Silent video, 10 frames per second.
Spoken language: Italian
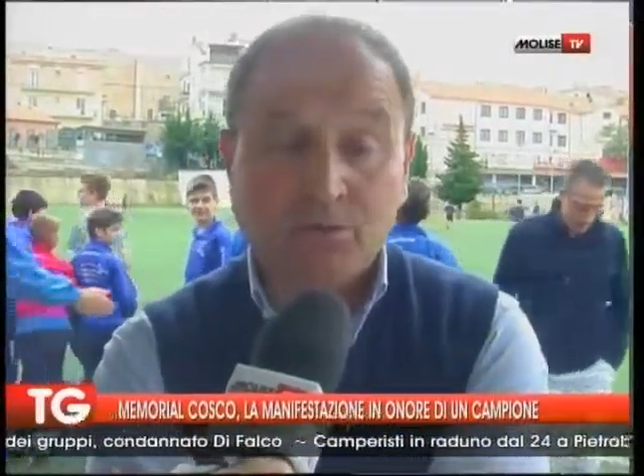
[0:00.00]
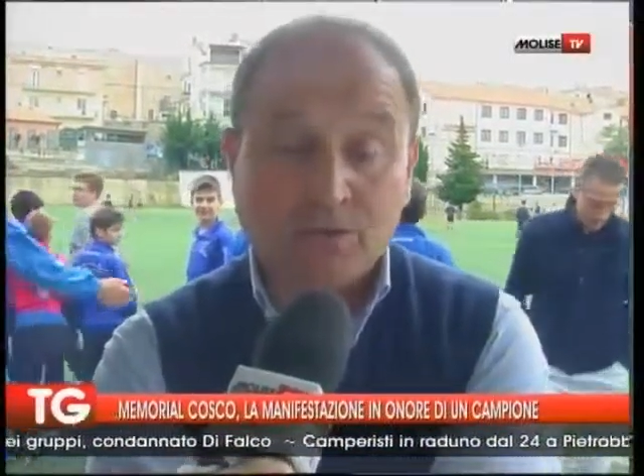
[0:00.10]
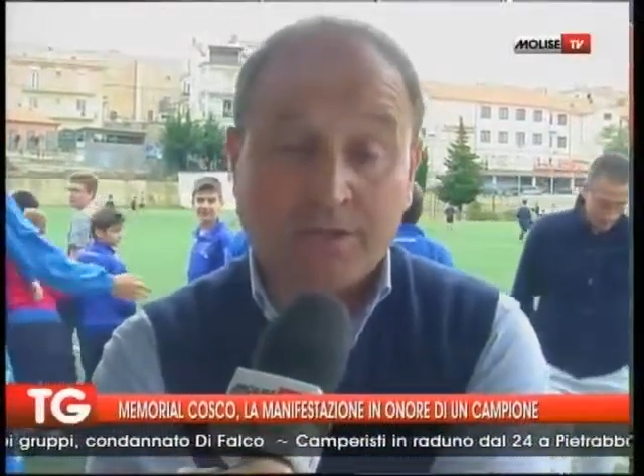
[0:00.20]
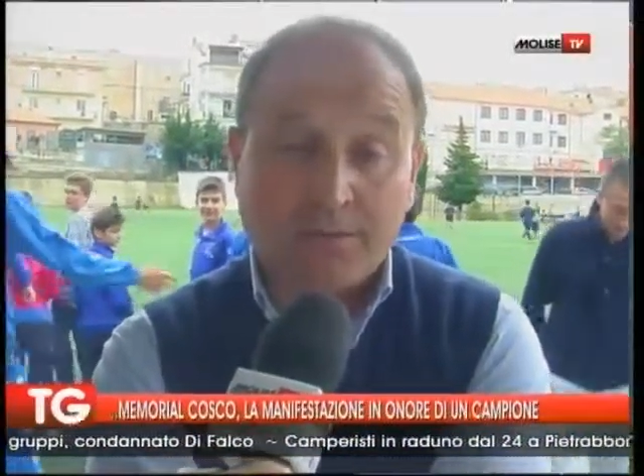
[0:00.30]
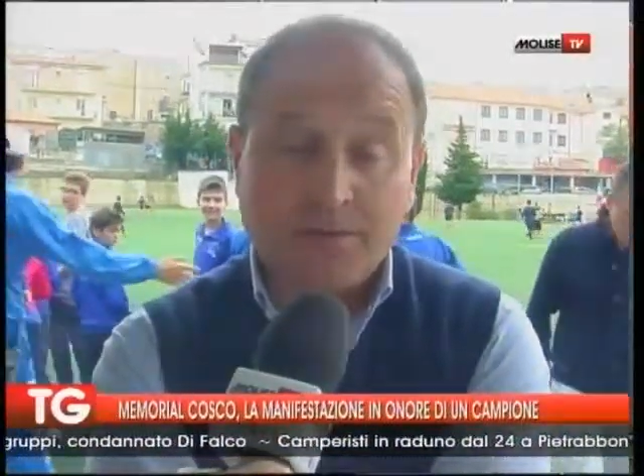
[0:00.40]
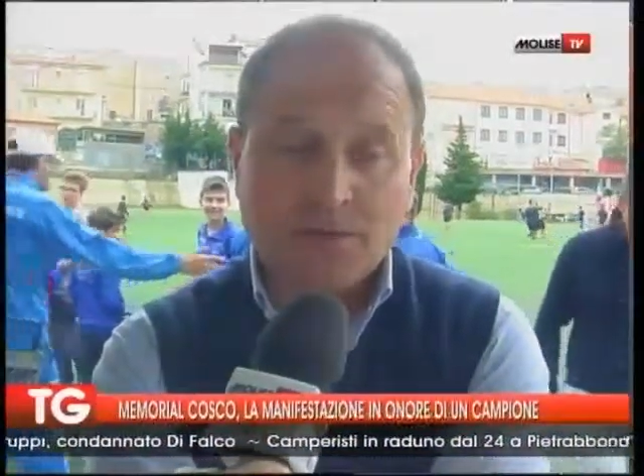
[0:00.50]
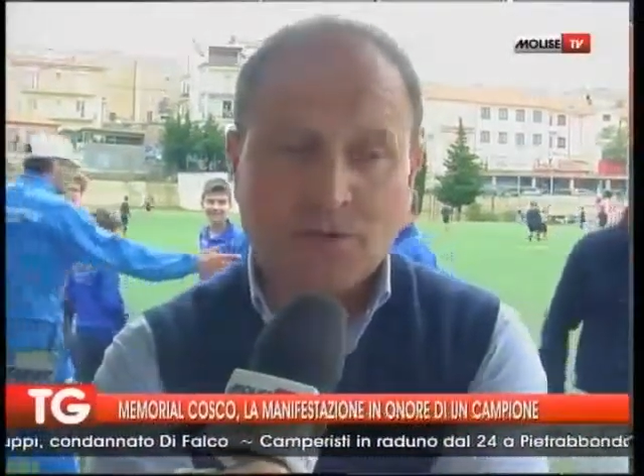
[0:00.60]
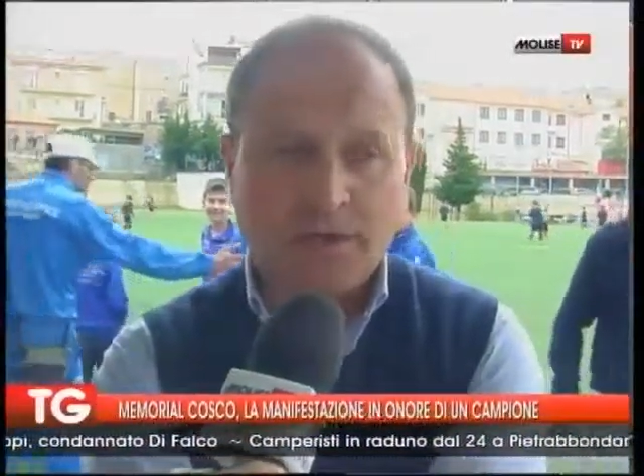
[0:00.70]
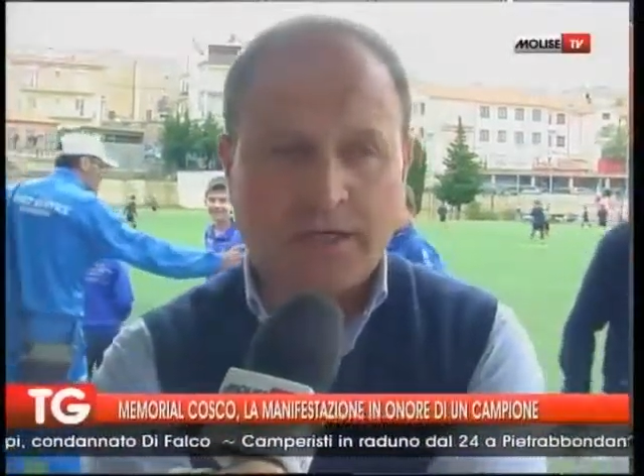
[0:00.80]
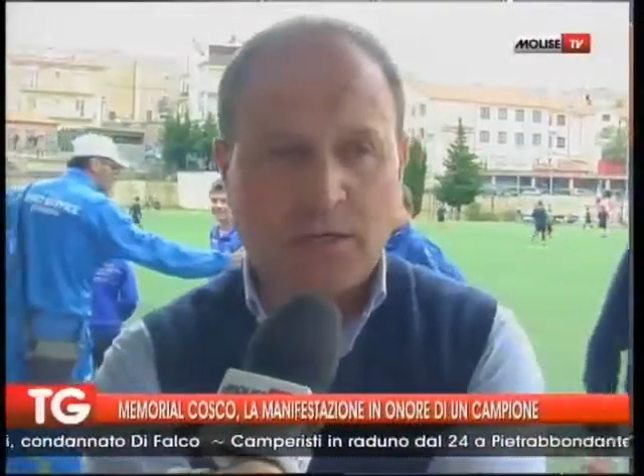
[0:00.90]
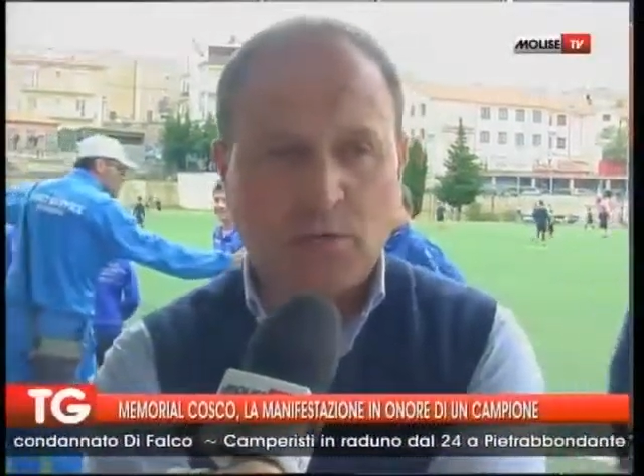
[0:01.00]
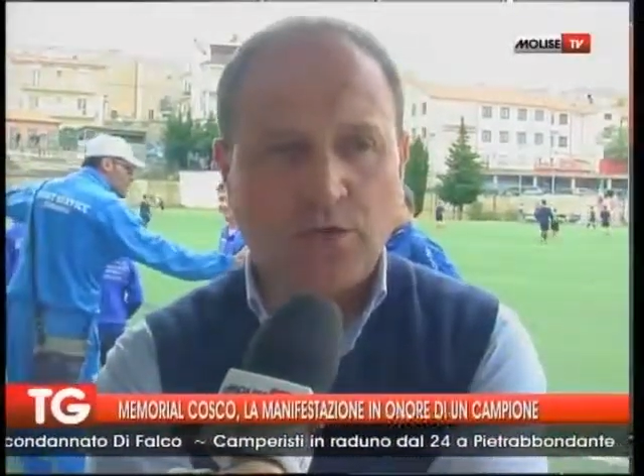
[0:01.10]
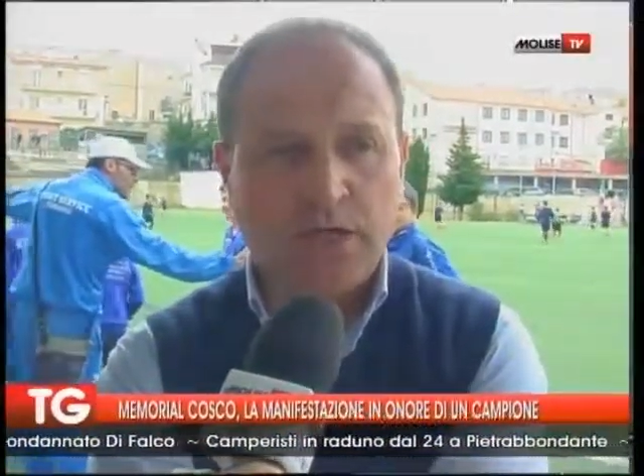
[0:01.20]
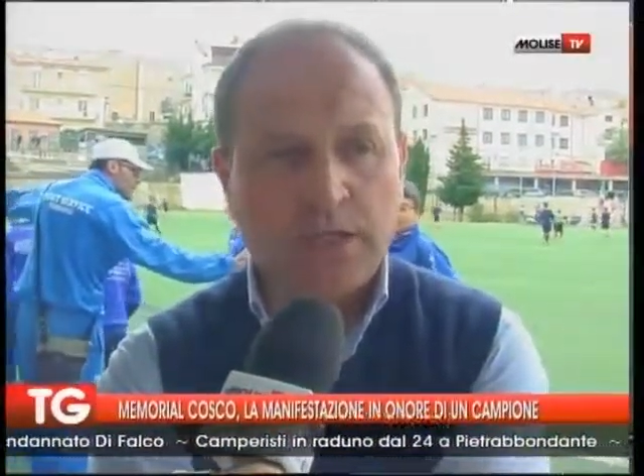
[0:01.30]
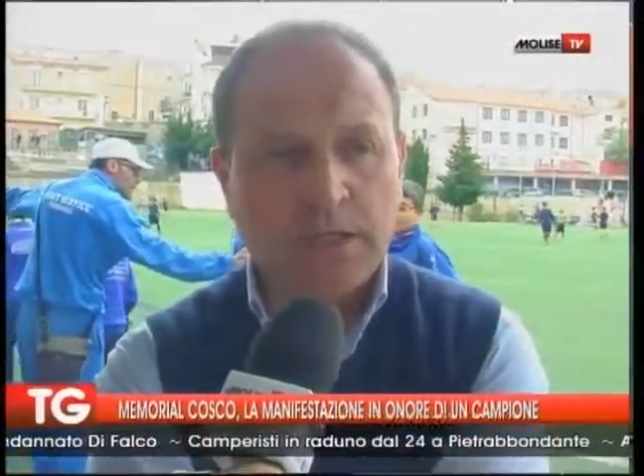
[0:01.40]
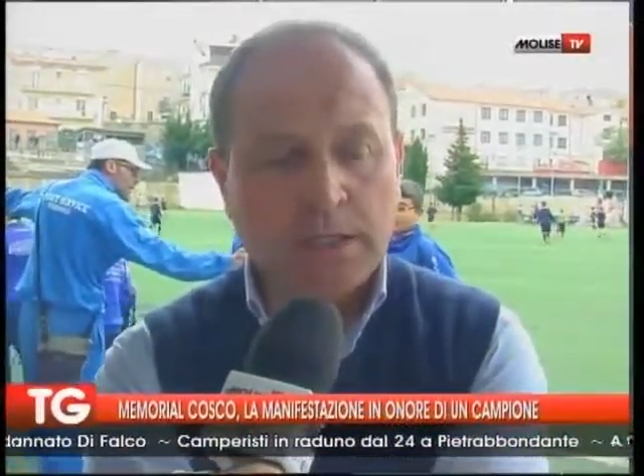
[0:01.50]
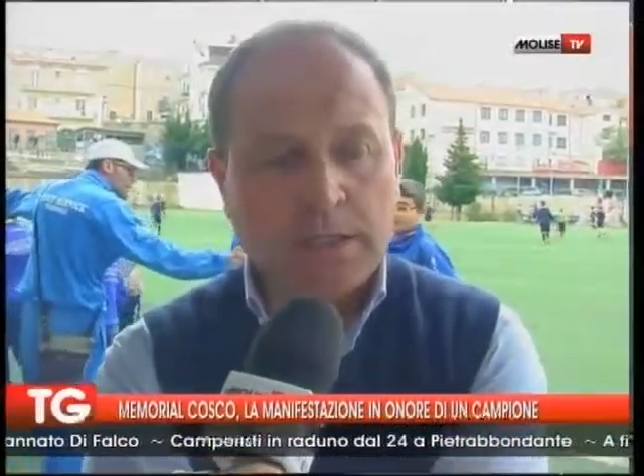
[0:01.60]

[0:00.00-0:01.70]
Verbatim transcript: tutte le persone che lui